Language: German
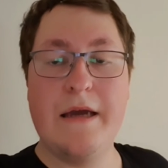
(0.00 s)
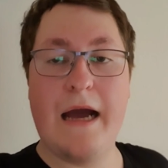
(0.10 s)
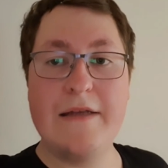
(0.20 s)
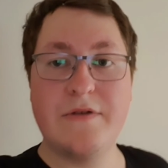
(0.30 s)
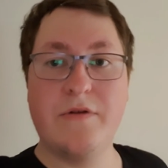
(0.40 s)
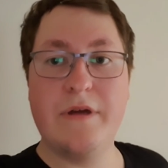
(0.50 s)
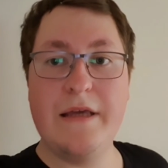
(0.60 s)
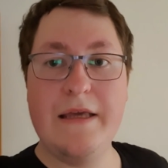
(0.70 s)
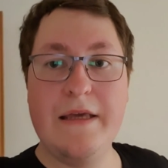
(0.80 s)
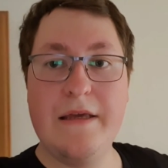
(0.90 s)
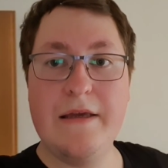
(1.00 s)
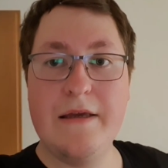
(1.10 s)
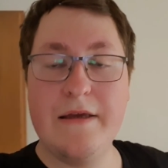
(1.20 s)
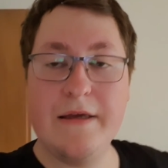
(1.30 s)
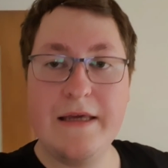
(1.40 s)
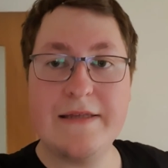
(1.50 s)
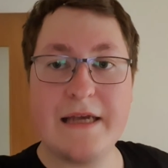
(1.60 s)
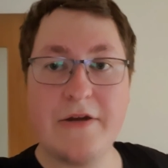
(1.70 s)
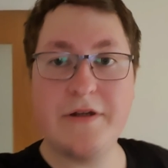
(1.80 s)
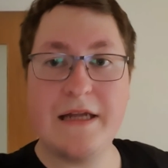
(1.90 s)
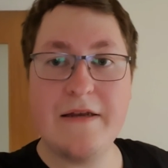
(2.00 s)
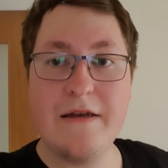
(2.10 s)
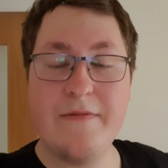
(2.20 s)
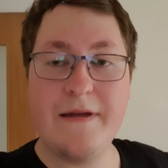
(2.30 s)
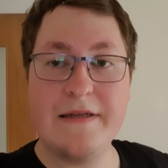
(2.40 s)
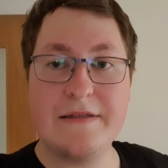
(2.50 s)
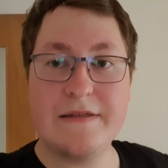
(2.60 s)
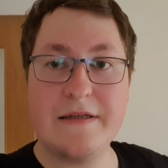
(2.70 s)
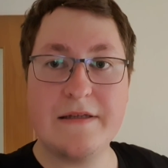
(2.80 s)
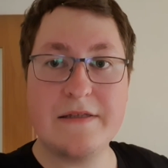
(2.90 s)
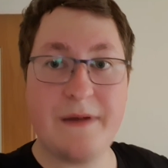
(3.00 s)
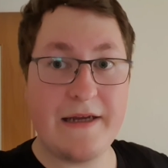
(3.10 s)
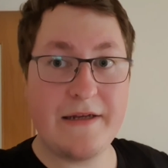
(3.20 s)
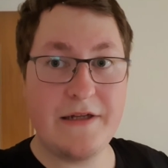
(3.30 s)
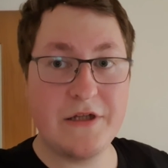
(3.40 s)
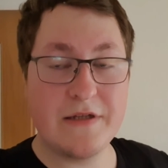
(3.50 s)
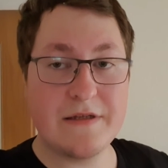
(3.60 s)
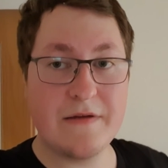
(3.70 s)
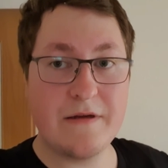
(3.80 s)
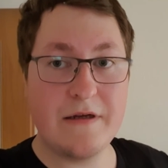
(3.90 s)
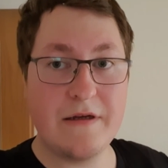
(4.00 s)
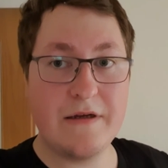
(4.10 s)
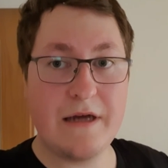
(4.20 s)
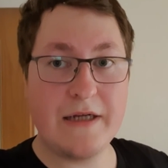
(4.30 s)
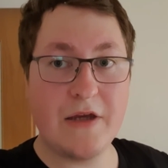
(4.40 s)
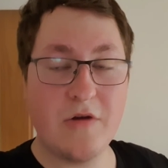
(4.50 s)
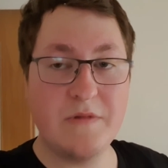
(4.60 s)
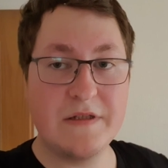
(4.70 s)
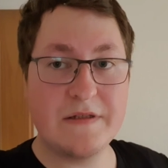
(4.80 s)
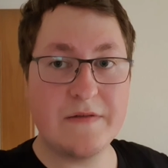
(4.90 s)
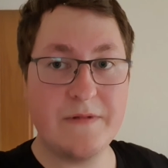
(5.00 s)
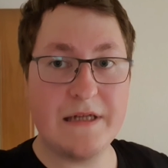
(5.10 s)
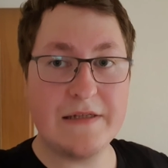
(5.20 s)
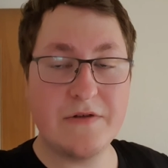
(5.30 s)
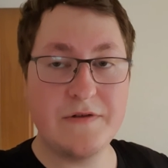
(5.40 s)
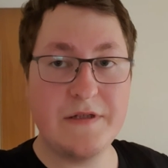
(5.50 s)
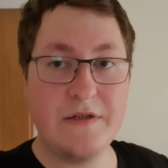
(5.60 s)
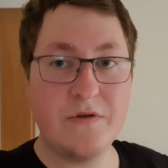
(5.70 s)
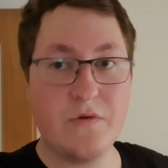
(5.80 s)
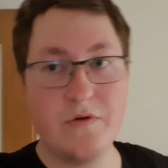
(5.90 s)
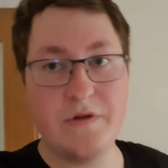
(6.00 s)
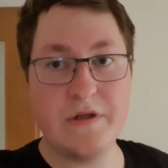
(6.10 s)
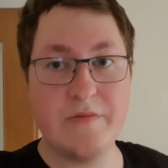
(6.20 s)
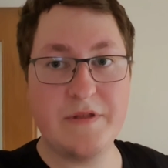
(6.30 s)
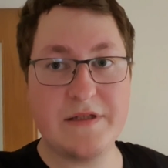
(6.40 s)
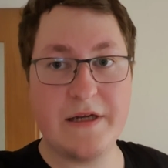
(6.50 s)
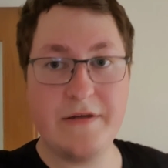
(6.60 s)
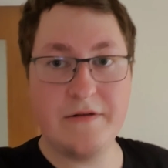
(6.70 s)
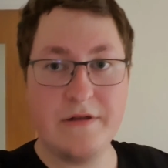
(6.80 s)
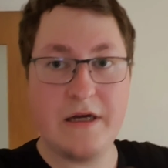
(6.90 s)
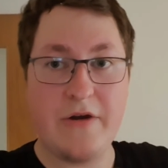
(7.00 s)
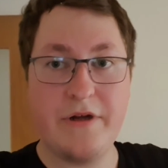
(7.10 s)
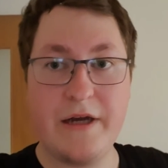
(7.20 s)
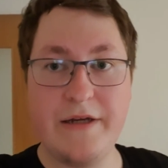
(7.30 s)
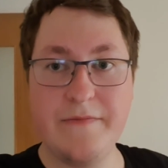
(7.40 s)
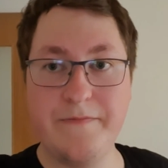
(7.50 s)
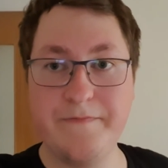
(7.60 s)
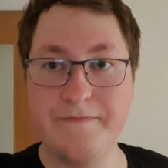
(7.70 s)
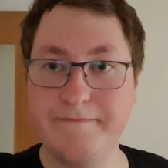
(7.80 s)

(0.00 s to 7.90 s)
Also, äh, ich zeige euch dann, wenn das zweite T-Shirt äh, angekommen ist, wie das aussieht. Und äh, bis dahin, haut rein.